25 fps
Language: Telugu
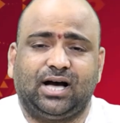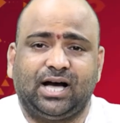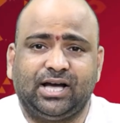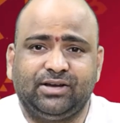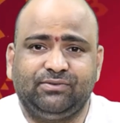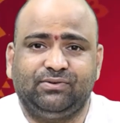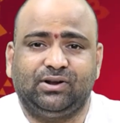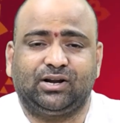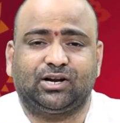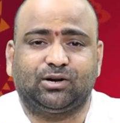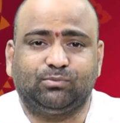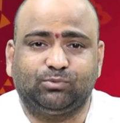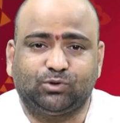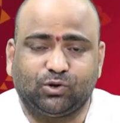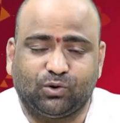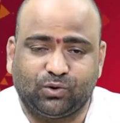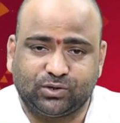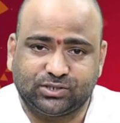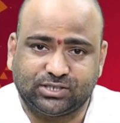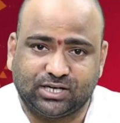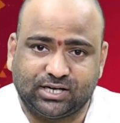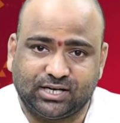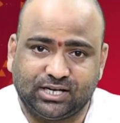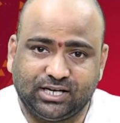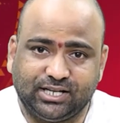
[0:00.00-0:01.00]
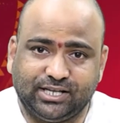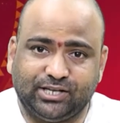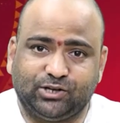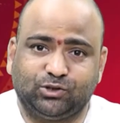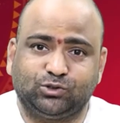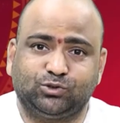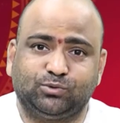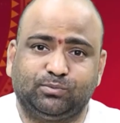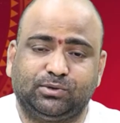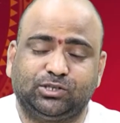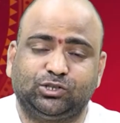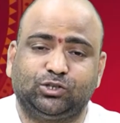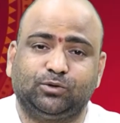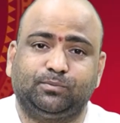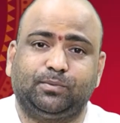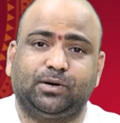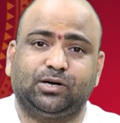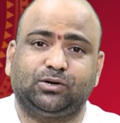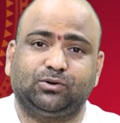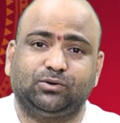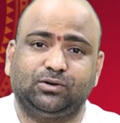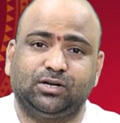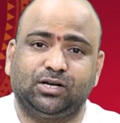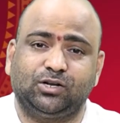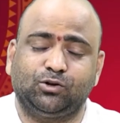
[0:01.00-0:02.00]
హాయ్ వెల్కమ్ టు అవర్ ఛానల్ ఈరోజు మనతో
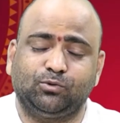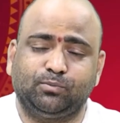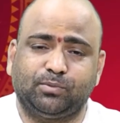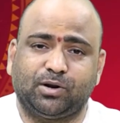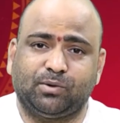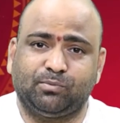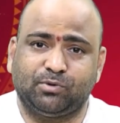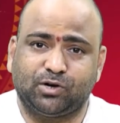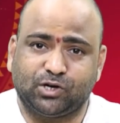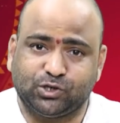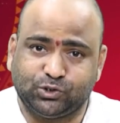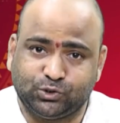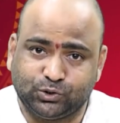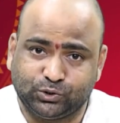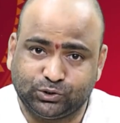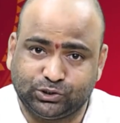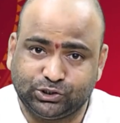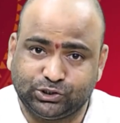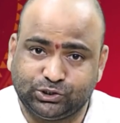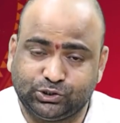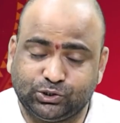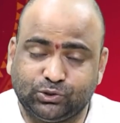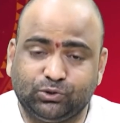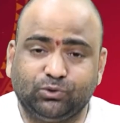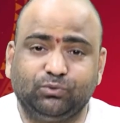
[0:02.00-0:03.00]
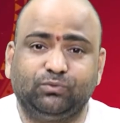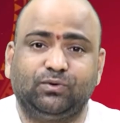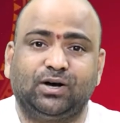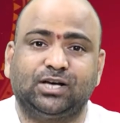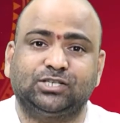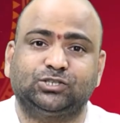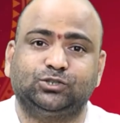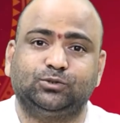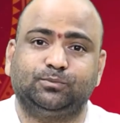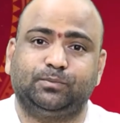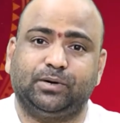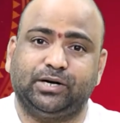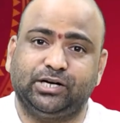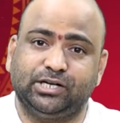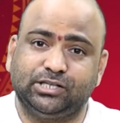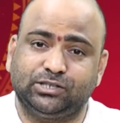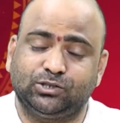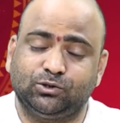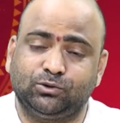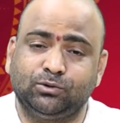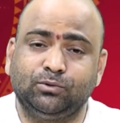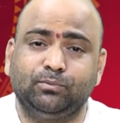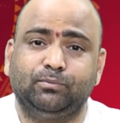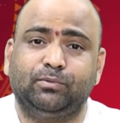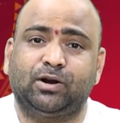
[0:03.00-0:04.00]
పాటు ఉన్నారు ప్రముఖ జ్యోతిష్యులు వాస్తు
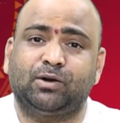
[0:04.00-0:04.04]
పండితులు